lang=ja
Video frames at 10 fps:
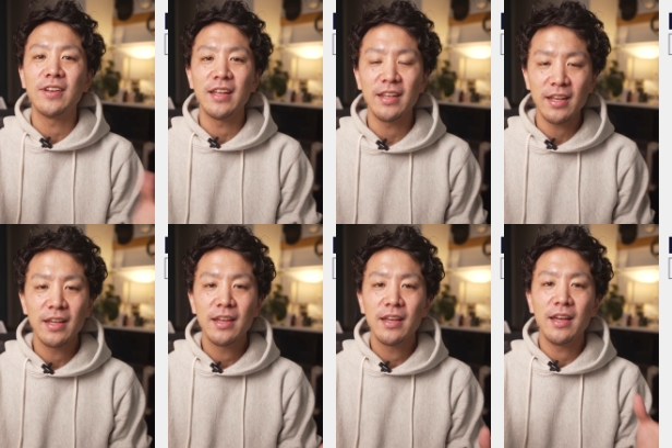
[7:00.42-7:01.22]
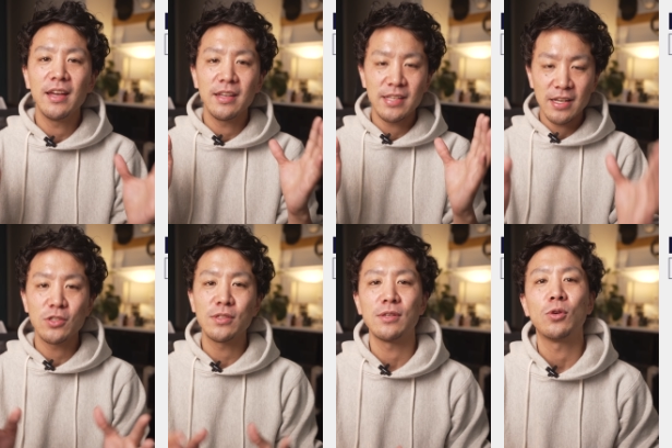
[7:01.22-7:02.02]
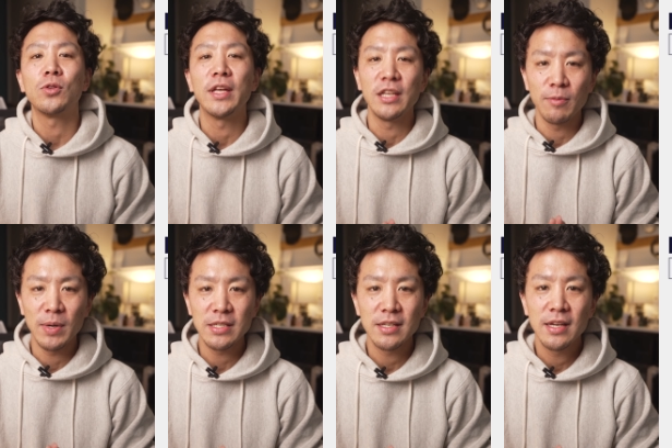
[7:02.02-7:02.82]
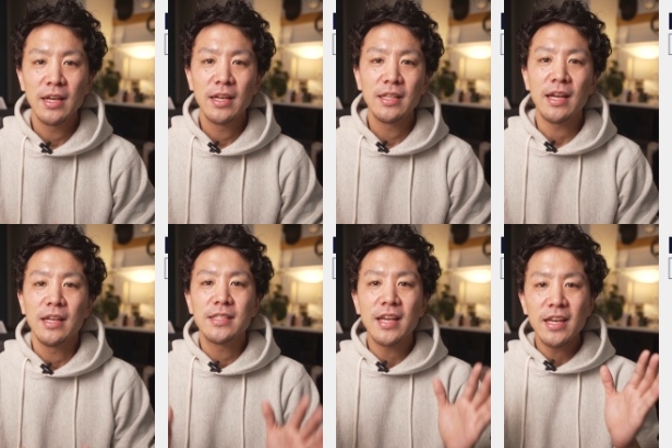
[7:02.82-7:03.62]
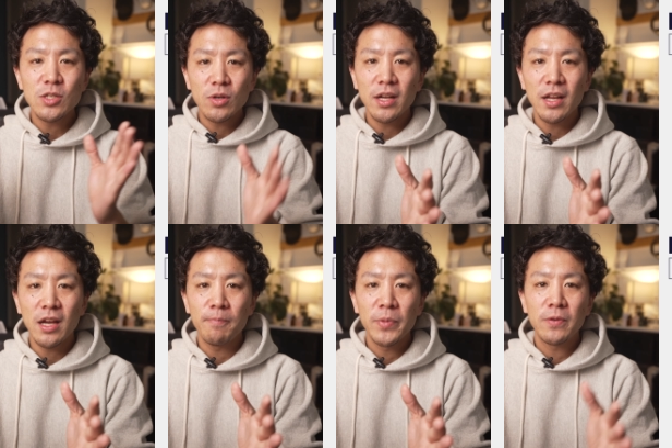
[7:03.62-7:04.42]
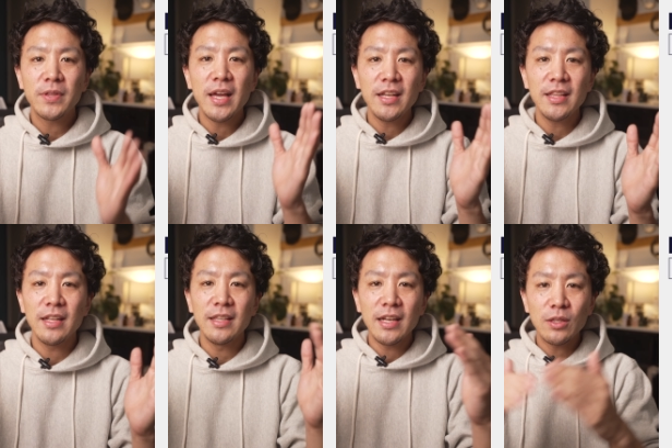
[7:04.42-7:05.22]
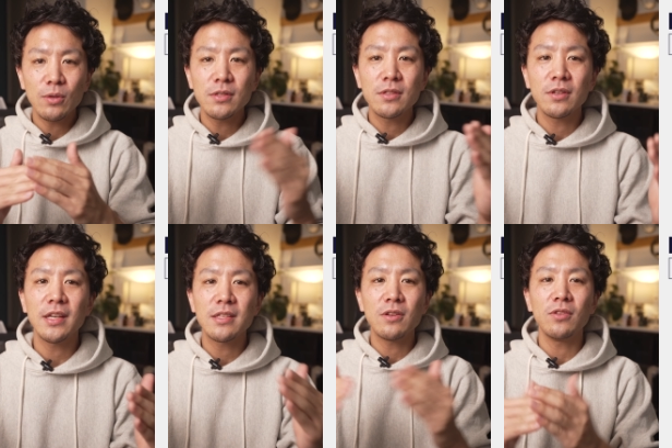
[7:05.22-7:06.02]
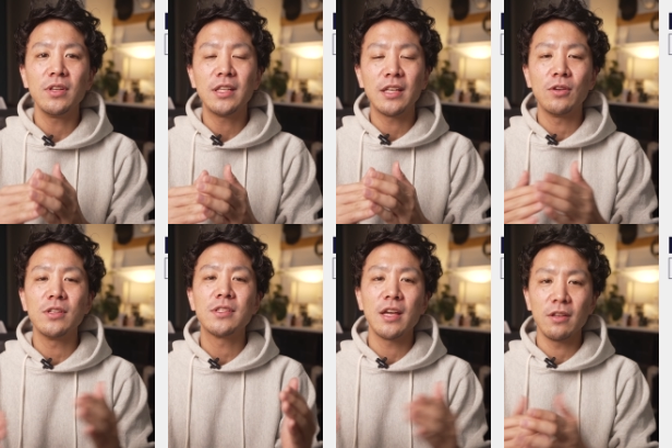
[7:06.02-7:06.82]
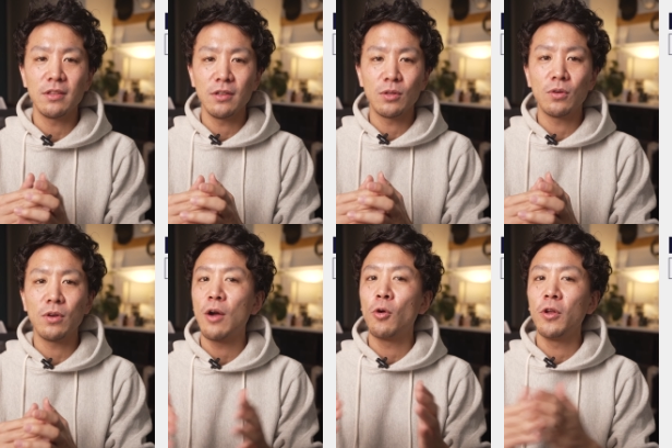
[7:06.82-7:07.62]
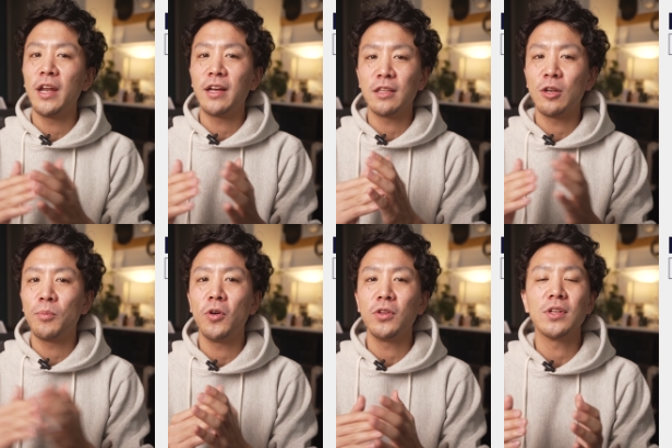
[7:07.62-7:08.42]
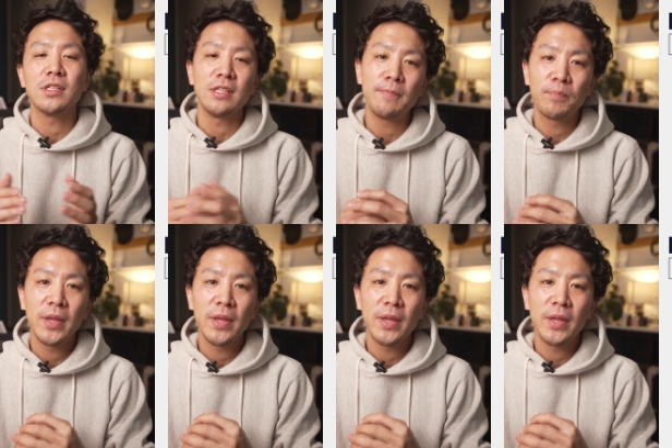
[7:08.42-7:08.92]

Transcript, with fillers: くらでね、えー、算出することができます。で最初から2人で納得する結論にたどり着けるっていうところがこのやり方のポイントですね。